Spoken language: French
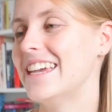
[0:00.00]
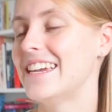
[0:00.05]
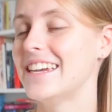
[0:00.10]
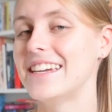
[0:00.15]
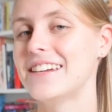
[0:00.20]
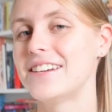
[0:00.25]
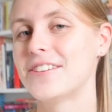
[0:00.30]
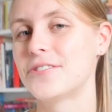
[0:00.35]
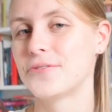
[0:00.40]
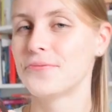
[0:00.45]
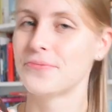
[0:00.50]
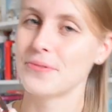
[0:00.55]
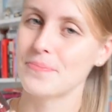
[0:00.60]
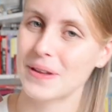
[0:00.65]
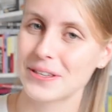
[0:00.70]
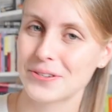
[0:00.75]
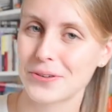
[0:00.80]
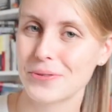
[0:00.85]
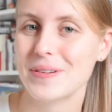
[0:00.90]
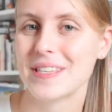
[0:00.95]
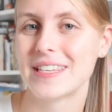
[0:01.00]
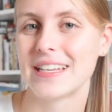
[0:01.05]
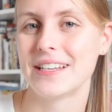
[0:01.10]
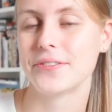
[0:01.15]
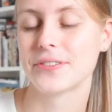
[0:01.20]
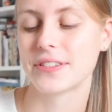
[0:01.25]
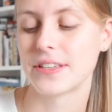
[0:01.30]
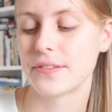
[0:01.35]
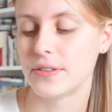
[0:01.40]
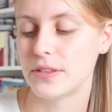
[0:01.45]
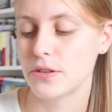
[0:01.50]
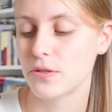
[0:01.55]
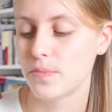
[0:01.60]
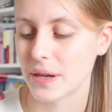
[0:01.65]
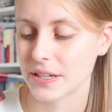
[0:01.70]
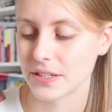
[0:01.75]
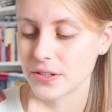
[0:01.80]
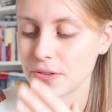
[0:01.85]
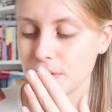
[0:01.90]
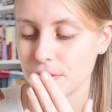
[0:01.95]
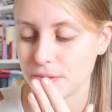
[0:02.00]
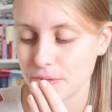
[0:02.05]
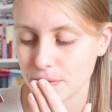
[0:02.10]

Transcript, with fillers: et je ne vais pas trop m'étaler dans cette vidéo parce que